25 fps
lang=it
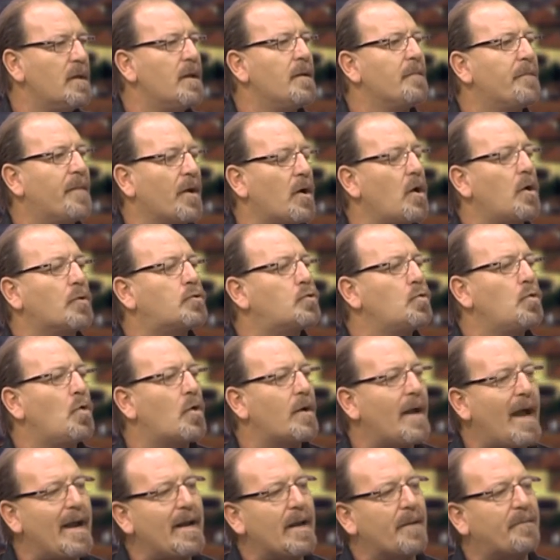Eh. però tu
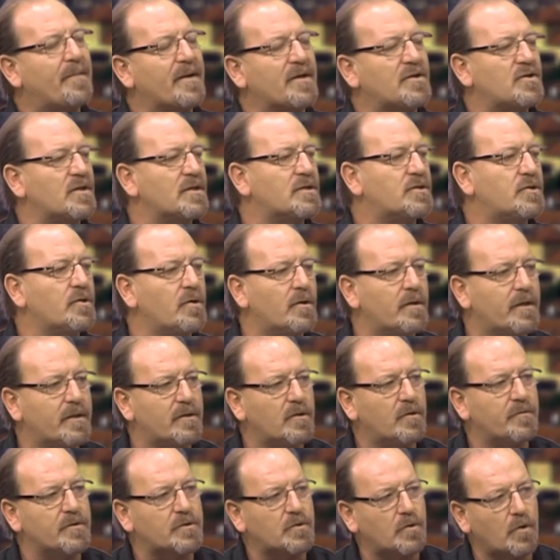non hai la percezione di
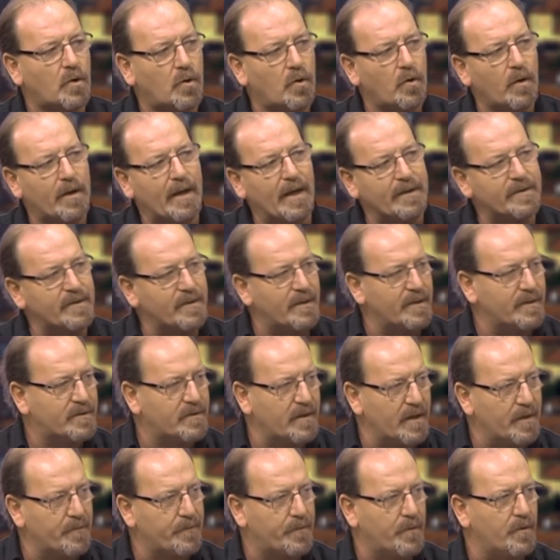dove sono collocati nel
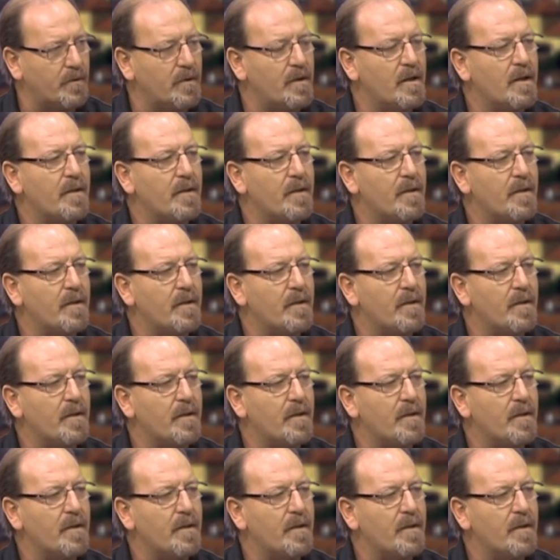tempo,